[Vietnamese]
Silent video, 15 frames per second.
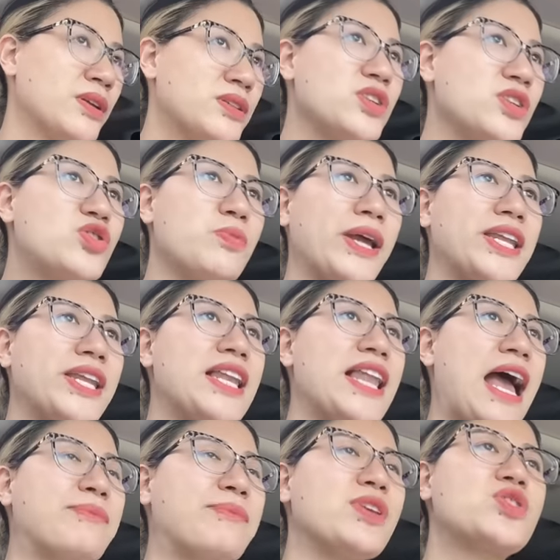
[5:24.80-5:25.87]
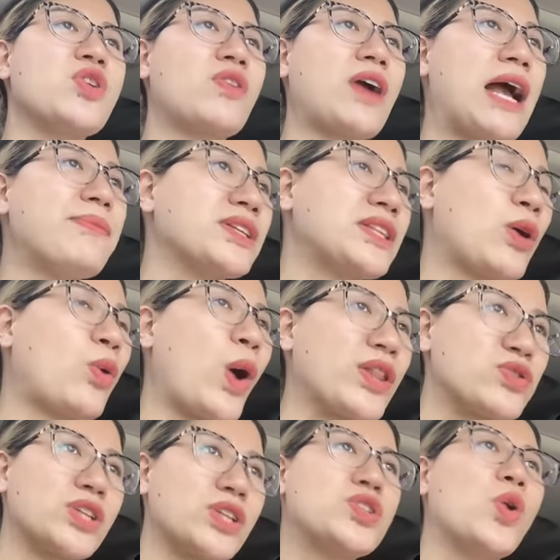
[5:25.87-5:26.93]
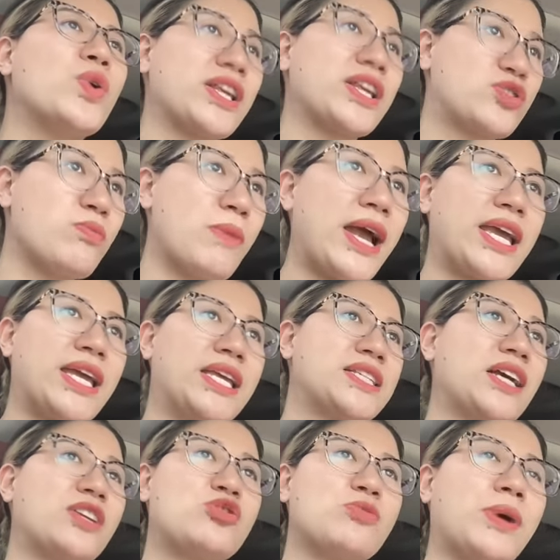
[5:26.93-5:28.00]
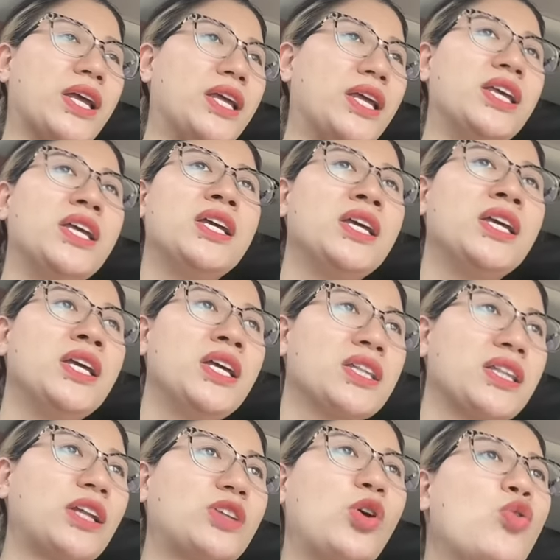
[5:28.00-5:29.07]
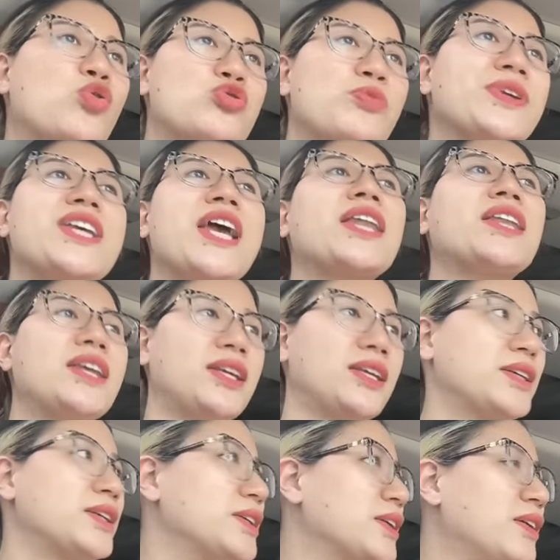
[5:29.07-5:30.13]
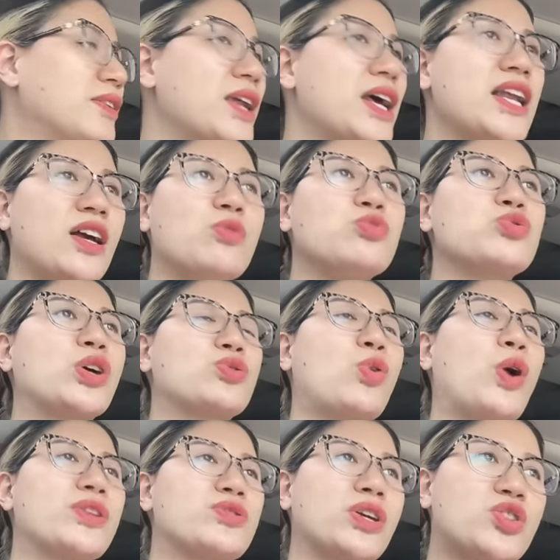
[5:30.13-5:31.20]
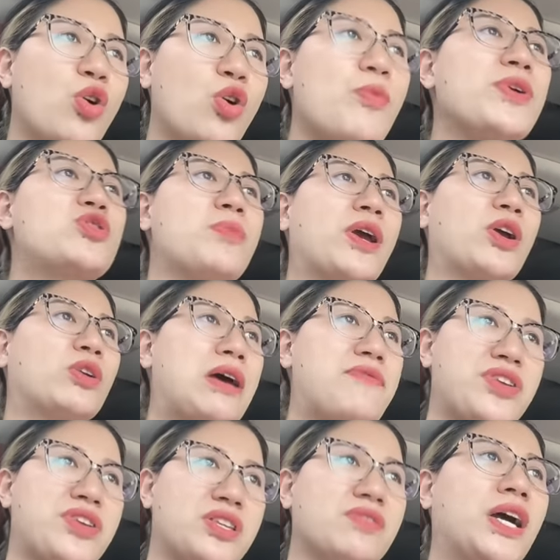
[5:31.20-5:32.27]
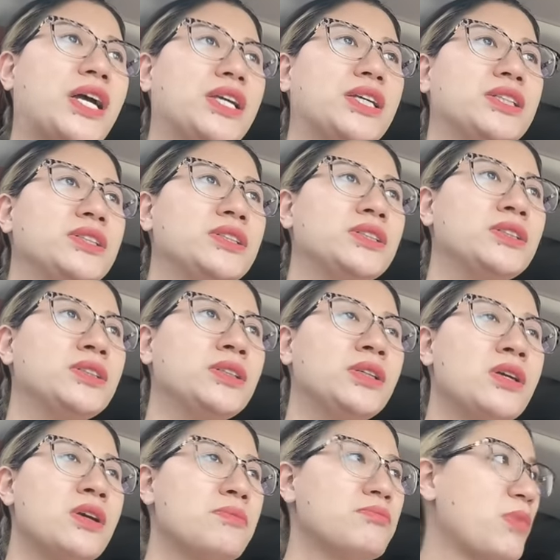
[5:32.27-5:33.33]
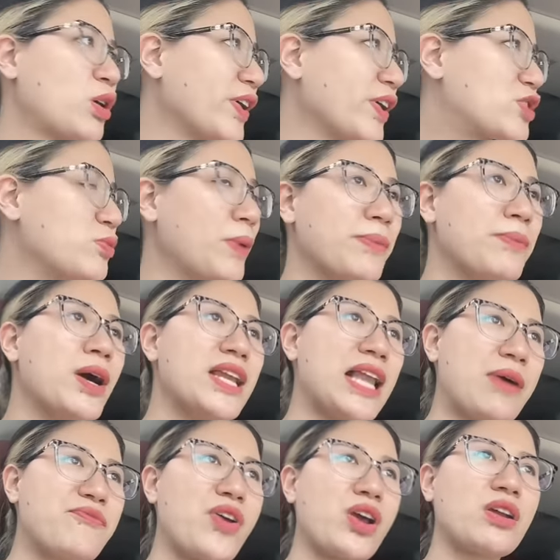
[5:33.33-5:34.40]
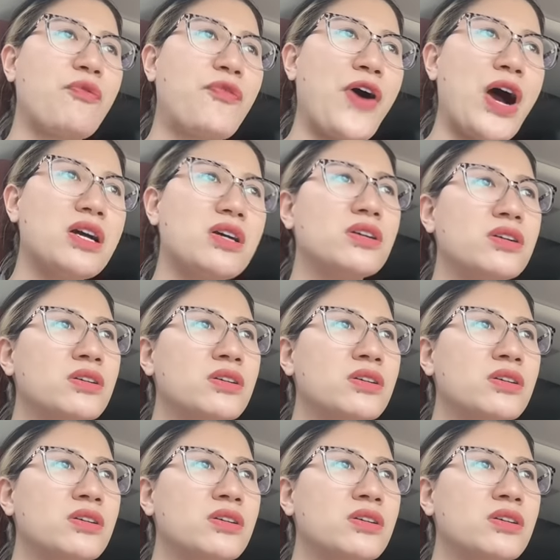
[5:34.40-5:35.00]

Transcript: Chứ chúng mày đi làm những chỗ khác người ta khoán doanh số là chúng mày chắc chúng mày cắt cổ chúng mày chết đấy. Ở đây là không khoán doanh số mà chúng mày còn làm việc như vậy. Mà có phải chúng mày mới làm việc đâu Phương.